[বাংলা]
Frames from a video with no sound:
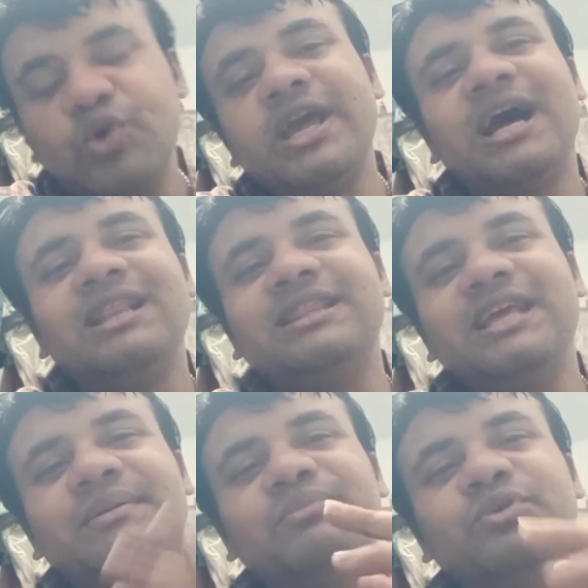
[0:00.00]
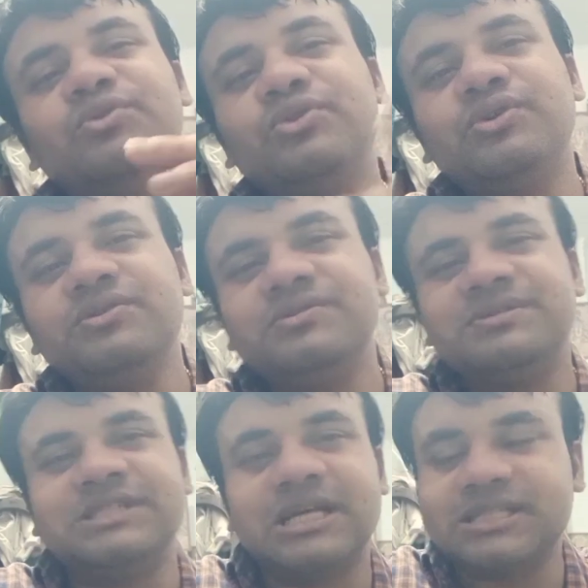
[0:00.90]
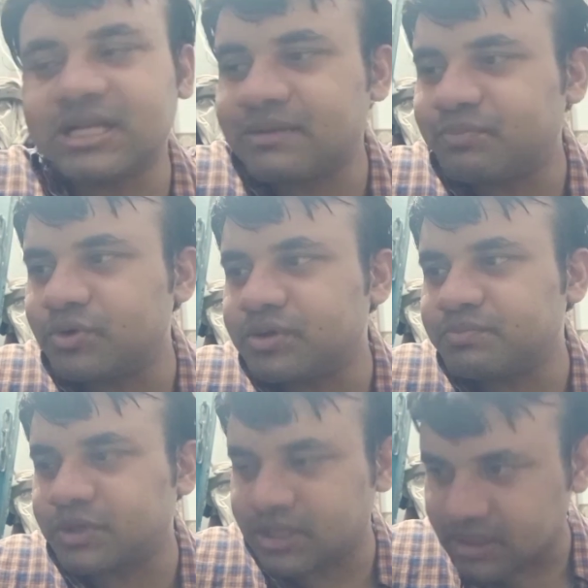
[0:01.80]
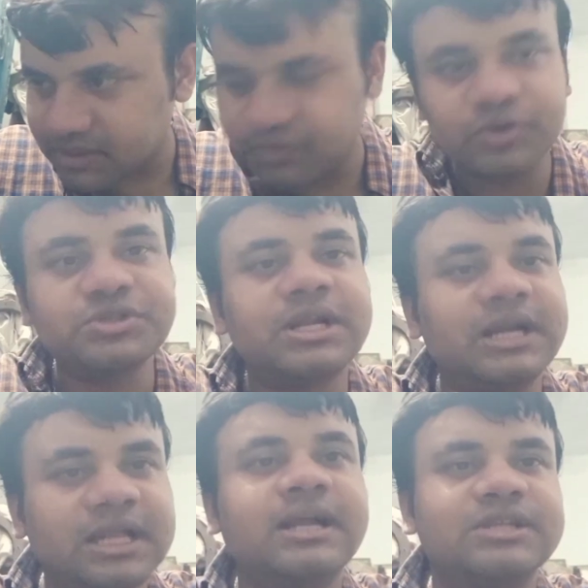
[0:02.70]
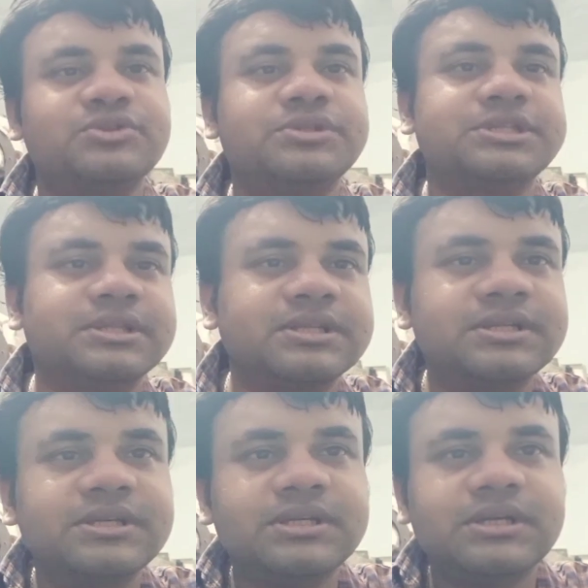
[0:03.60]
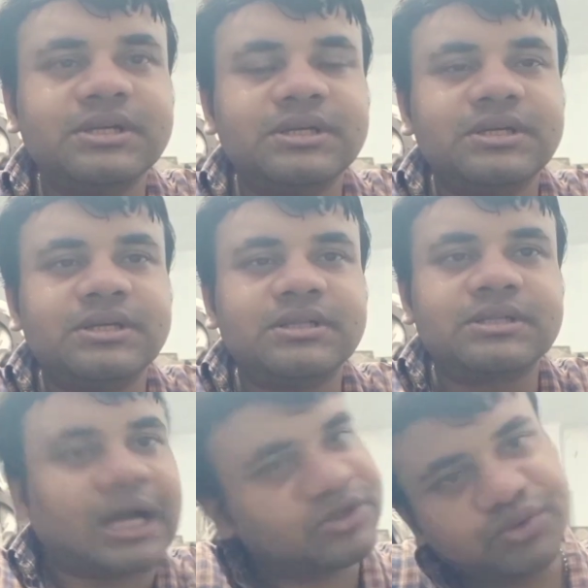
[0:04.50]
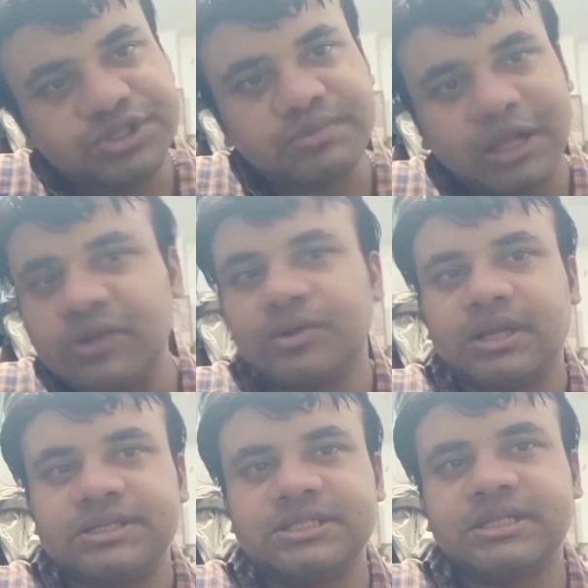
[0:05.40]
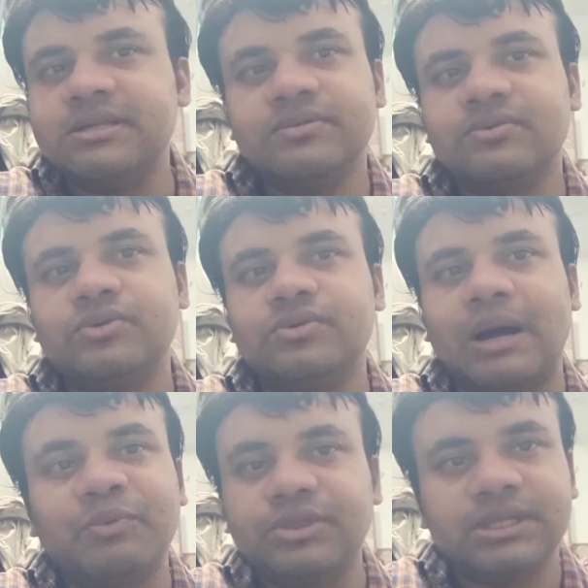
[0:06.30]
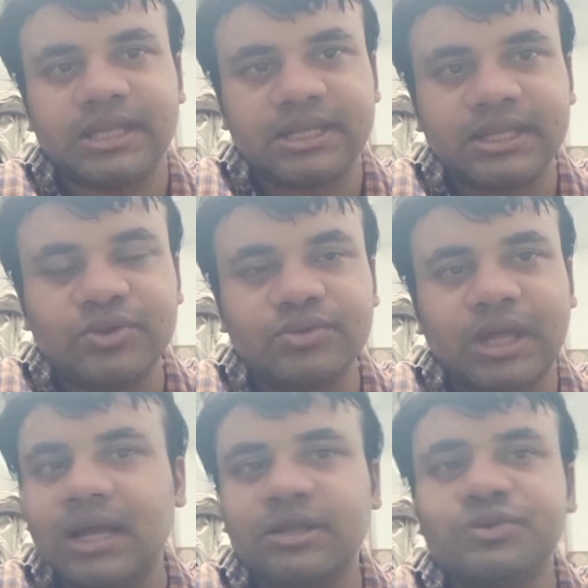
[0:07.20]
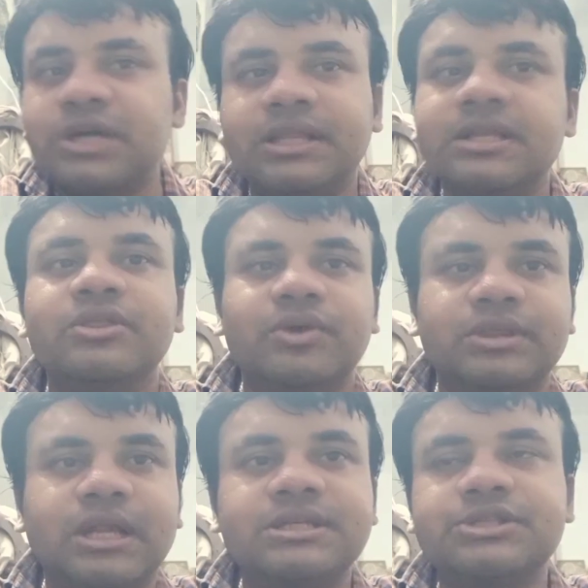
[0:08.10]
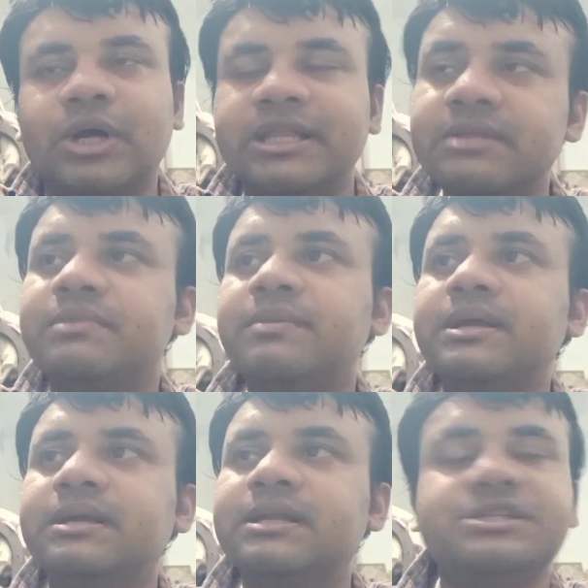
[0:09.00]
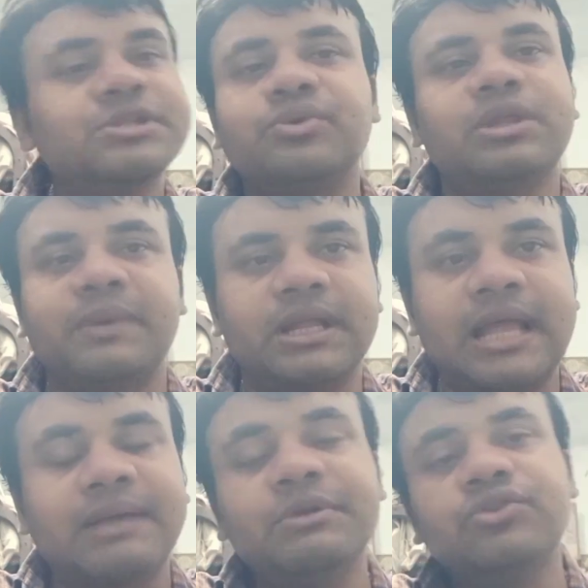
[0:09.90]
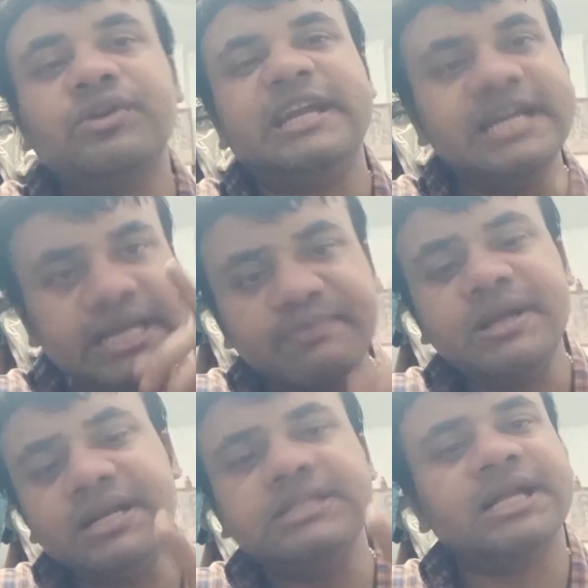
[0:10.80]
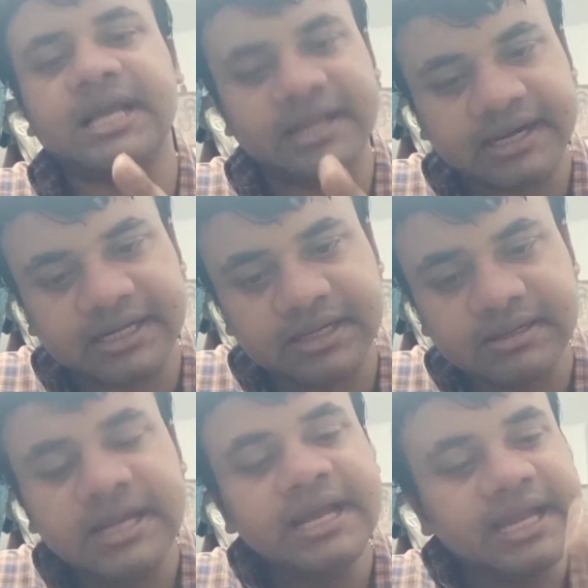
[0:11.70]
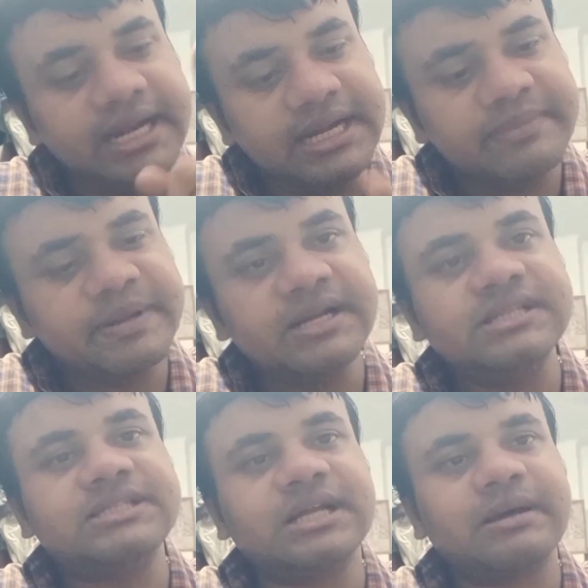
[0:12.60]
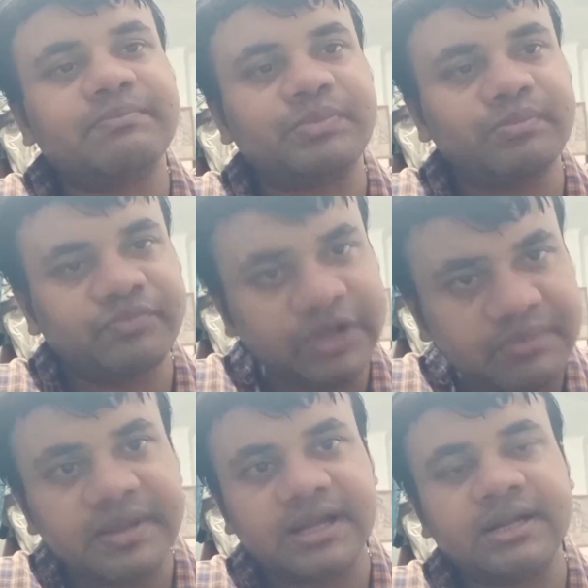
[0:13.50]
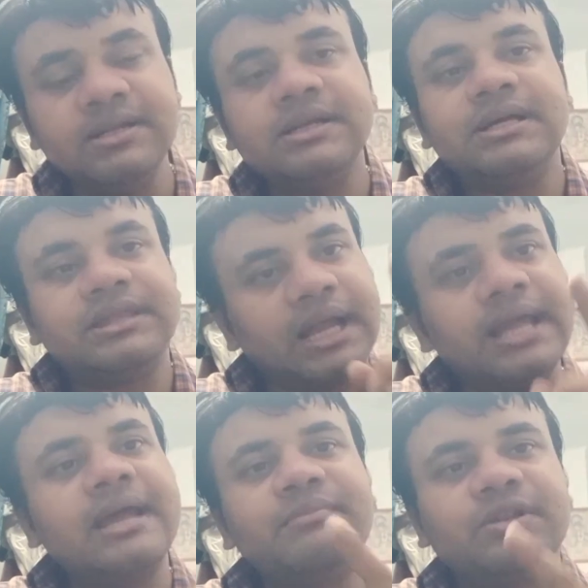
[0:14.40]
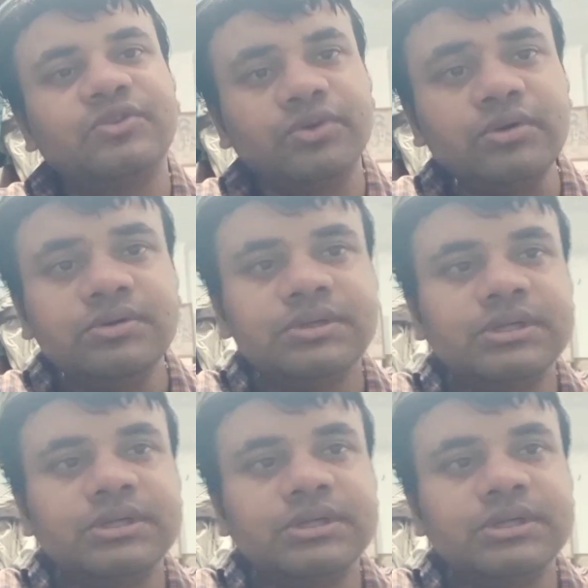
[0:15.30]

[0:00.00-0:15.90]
বুকে হাত দিয়ে একবার বলুন তো যারা যারা প্রডিউসার আন্ডারে কাজ করছেন কাজ করছেন ভালো কথা সেটা নিয়ে কোনো আপত্তি নেই কিন্তু তারা কিন্তু স্বাধীন নন তারা স্বাধীনভাবে ক্রিয়েশন করতে পারে না একমাত্র ইন্ডিপেন্ডেন্ট যারা ক্রিয়েটার ইন্ডিপেন্ডেন্ট যারা ফিল্ম মেকার তারাই একমাত্র